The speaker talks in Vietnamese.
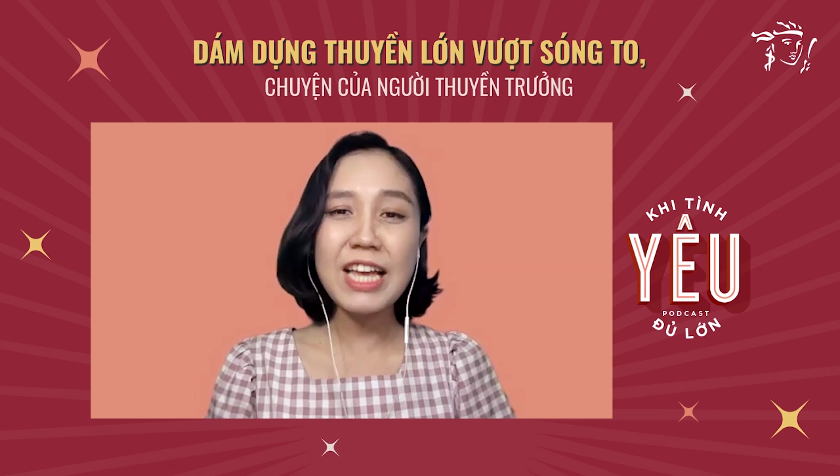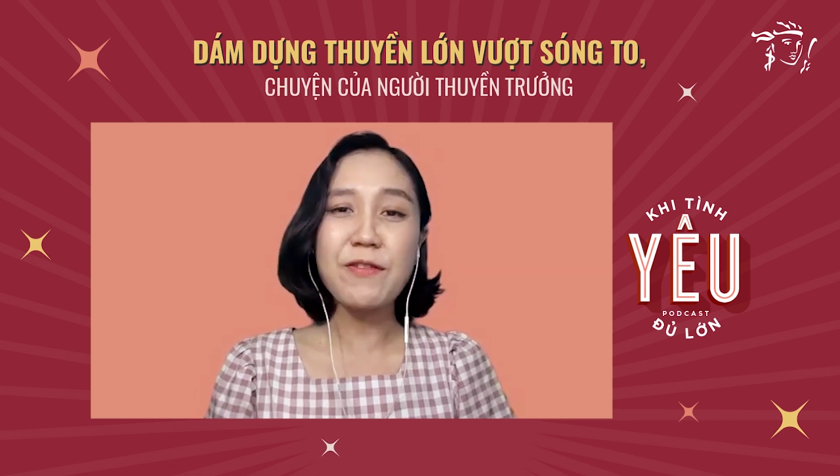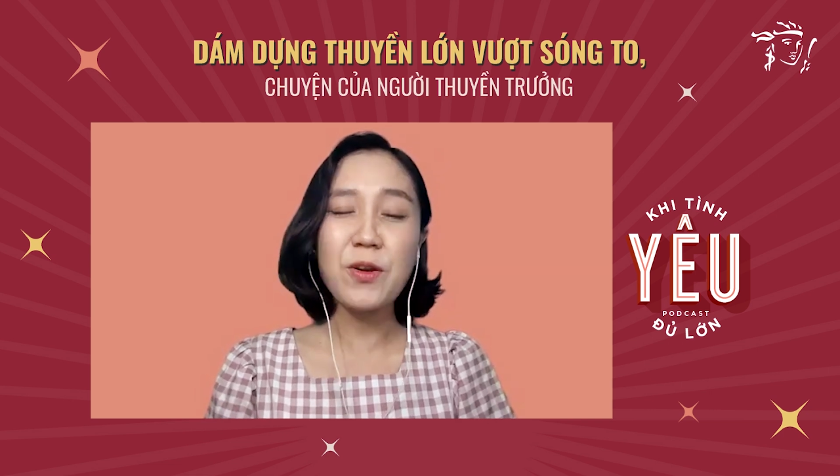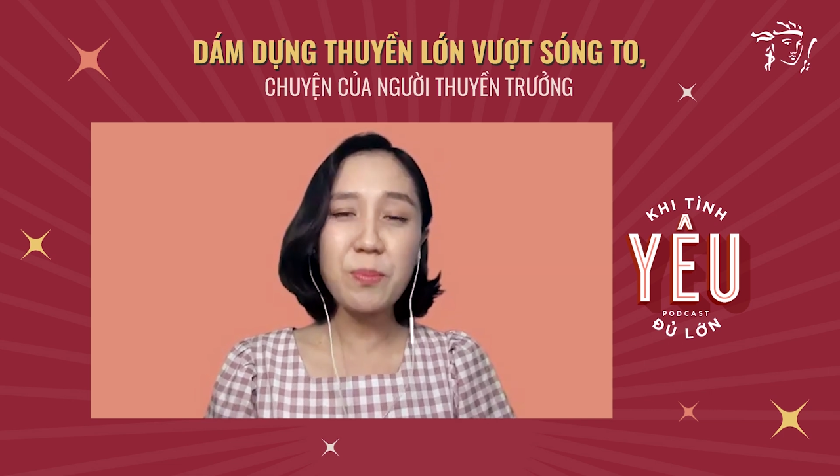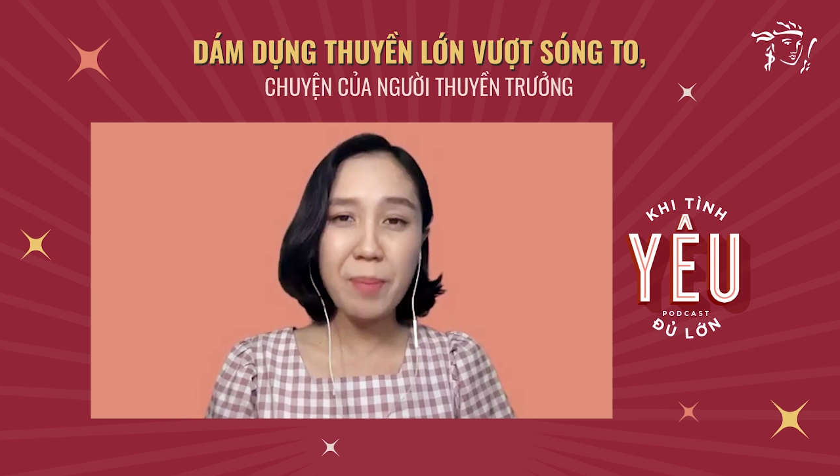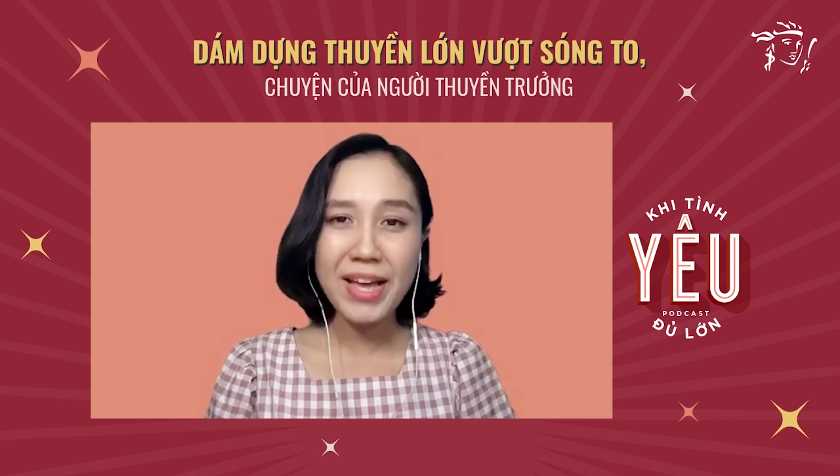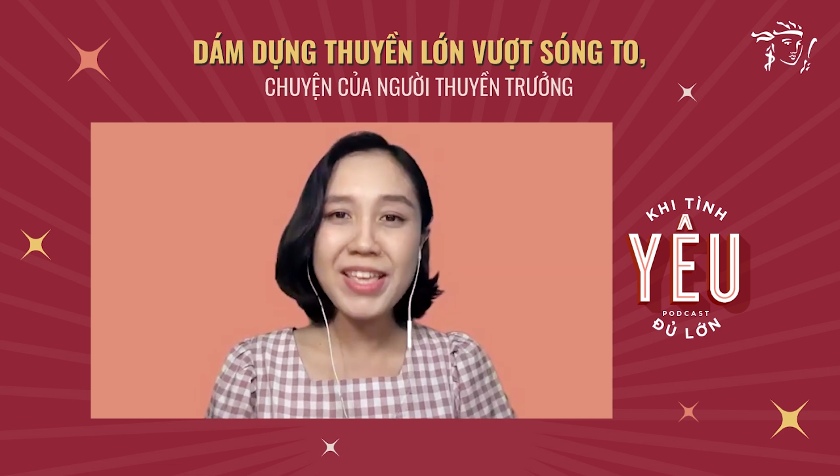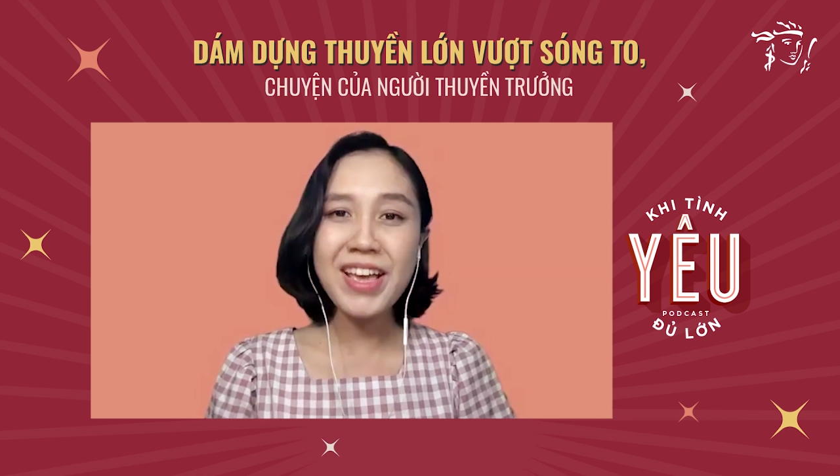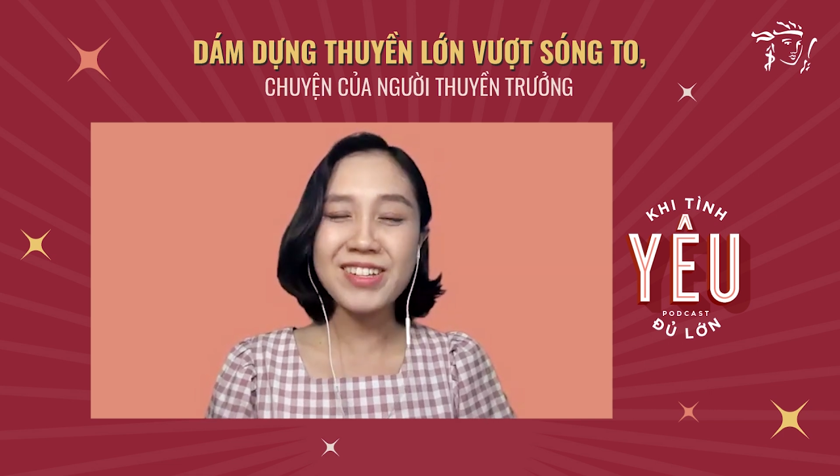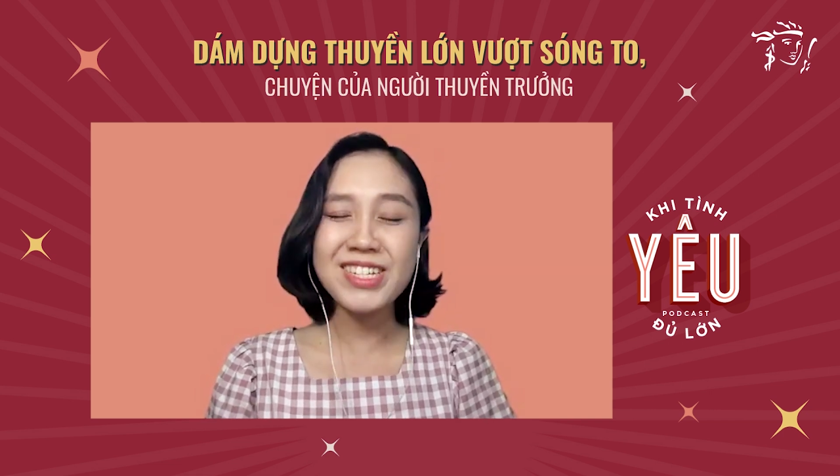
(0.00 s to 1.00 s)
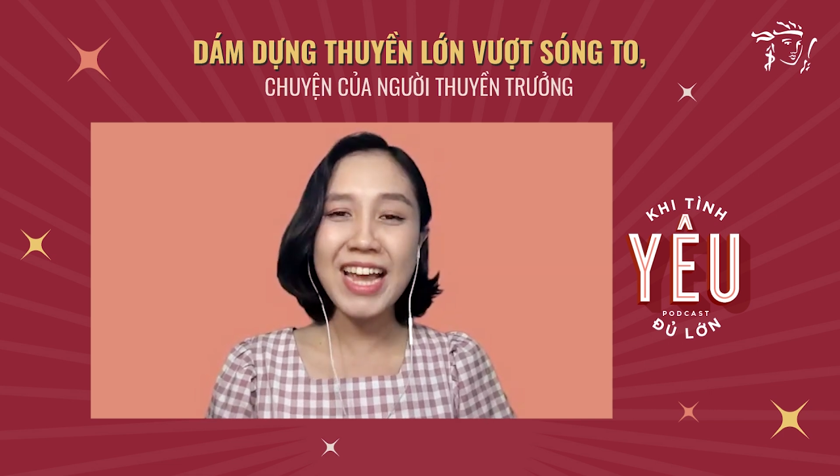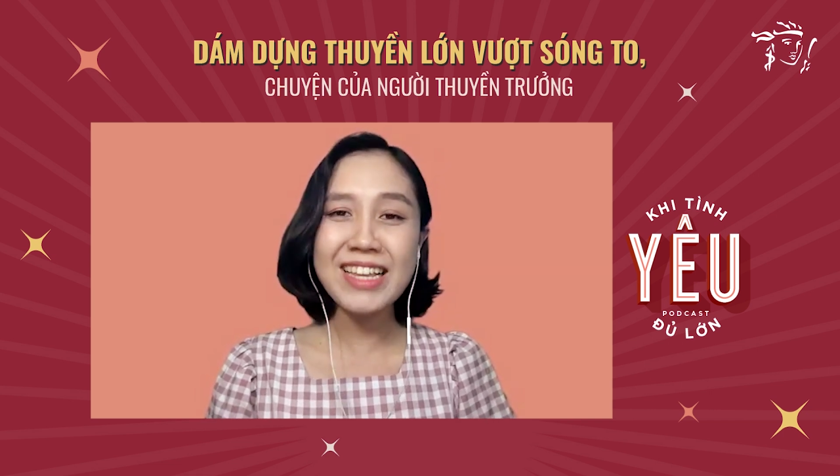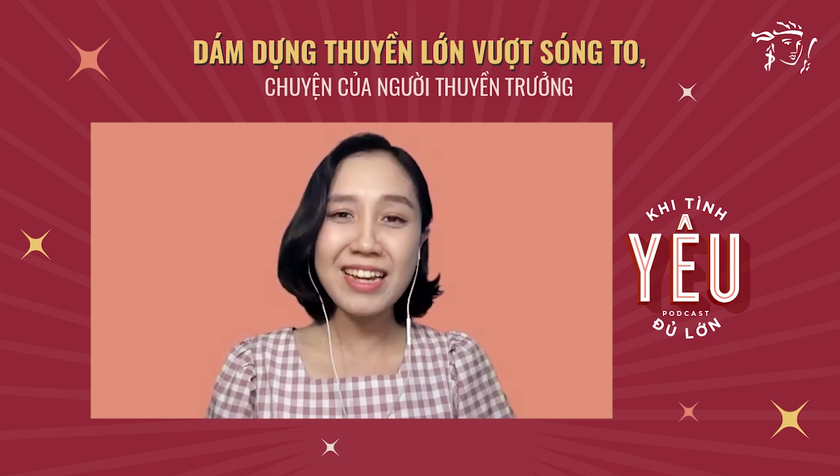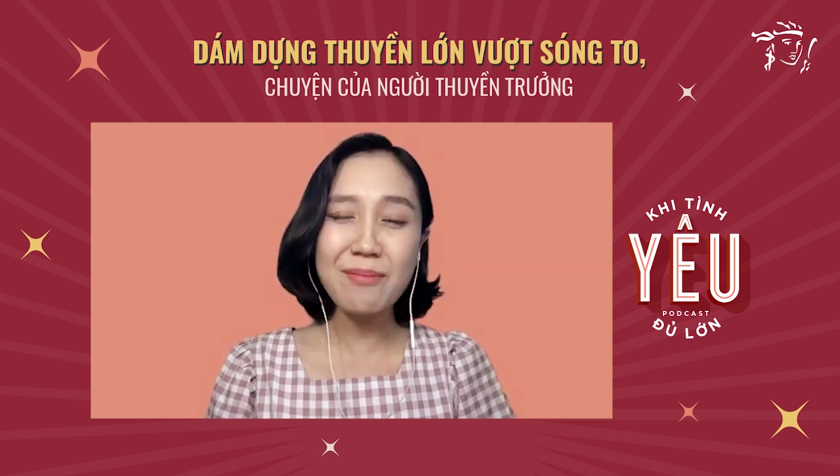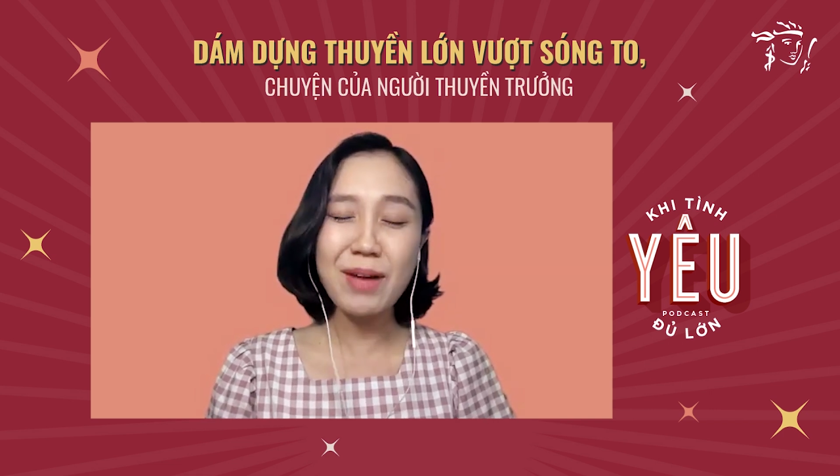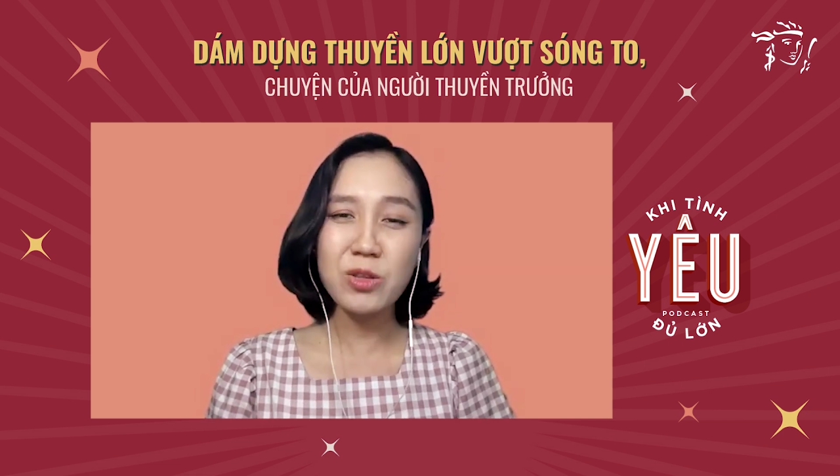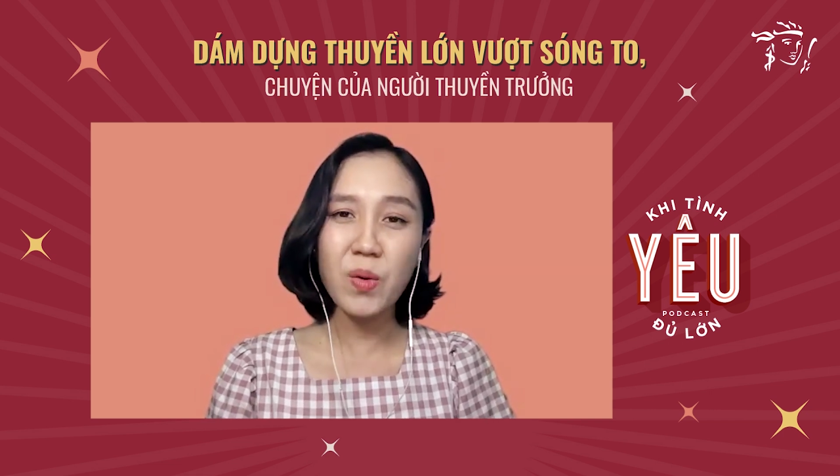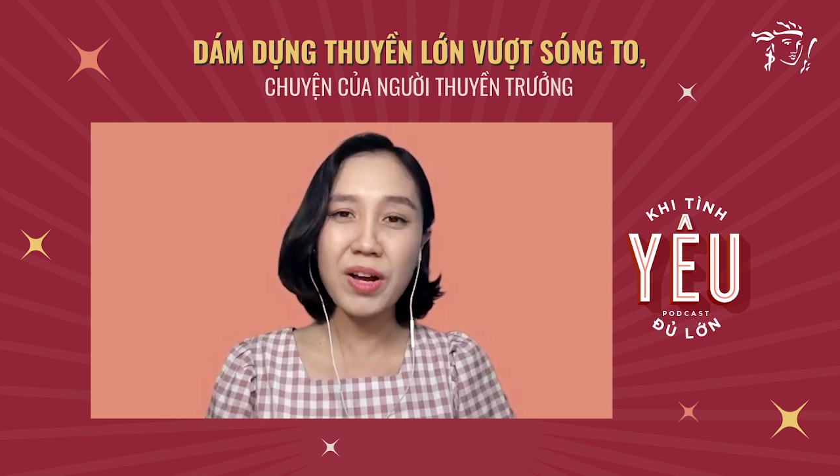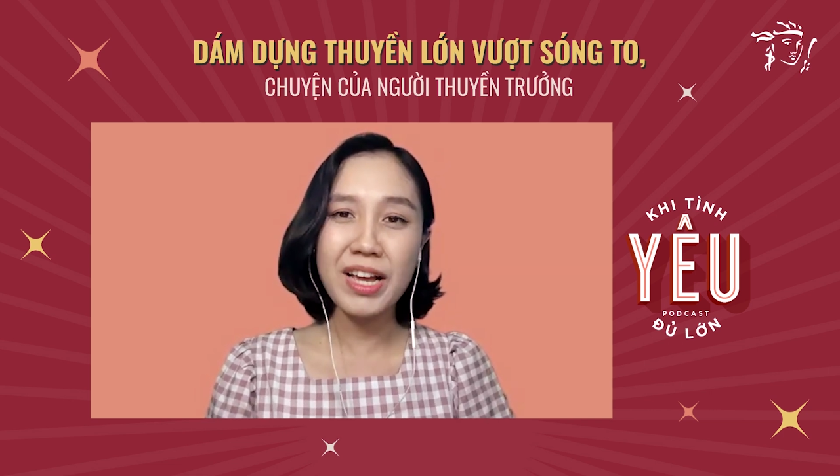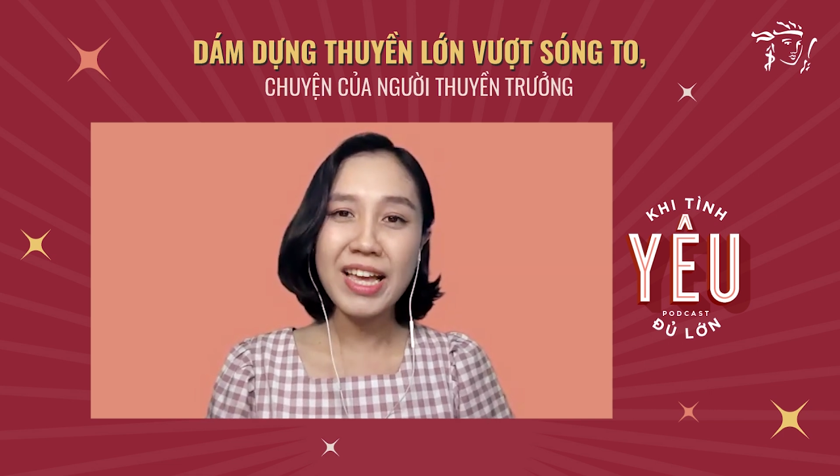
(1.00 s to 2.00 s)
kỳ vào lúc 7 giờ sáng thứ năm hàng
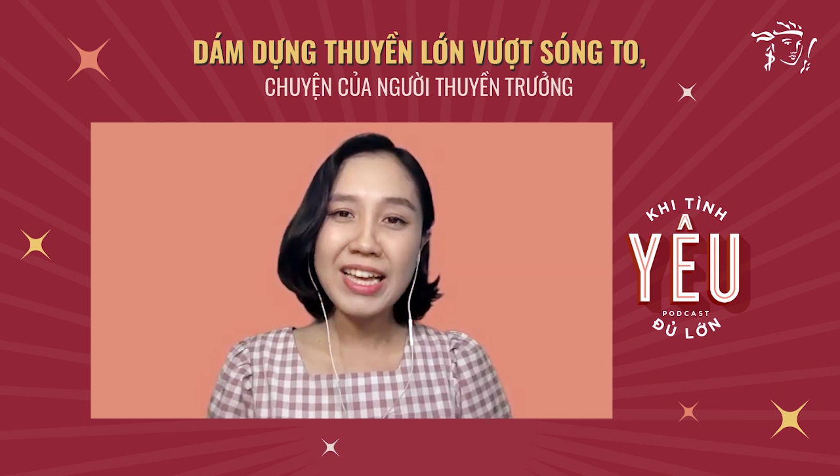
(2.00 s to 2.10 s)
tuần